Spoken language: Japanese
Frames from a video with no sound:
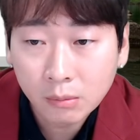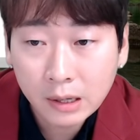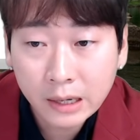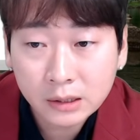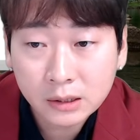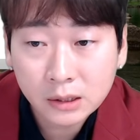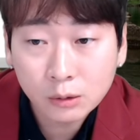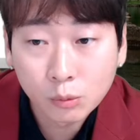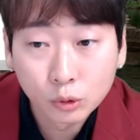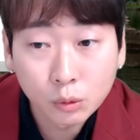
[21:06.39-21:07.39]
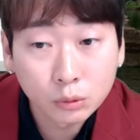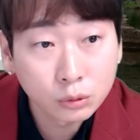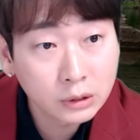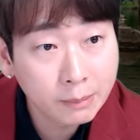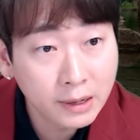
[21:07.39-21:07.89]
まあ、歴史の元々
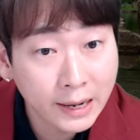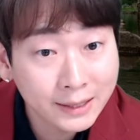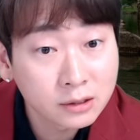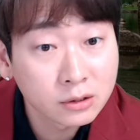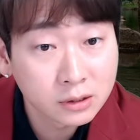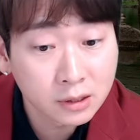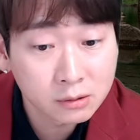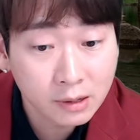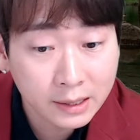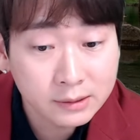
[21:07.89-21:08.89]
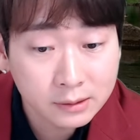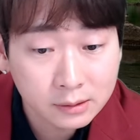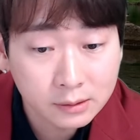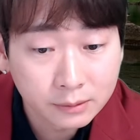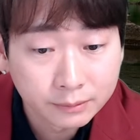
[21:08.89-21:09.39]
の名前、レクサスですよ、
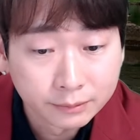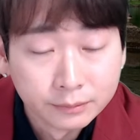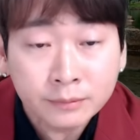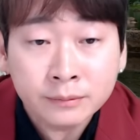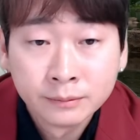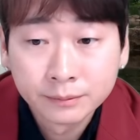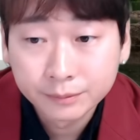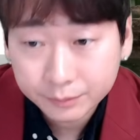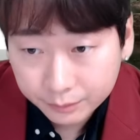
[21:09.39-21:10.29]
レクサス。うん。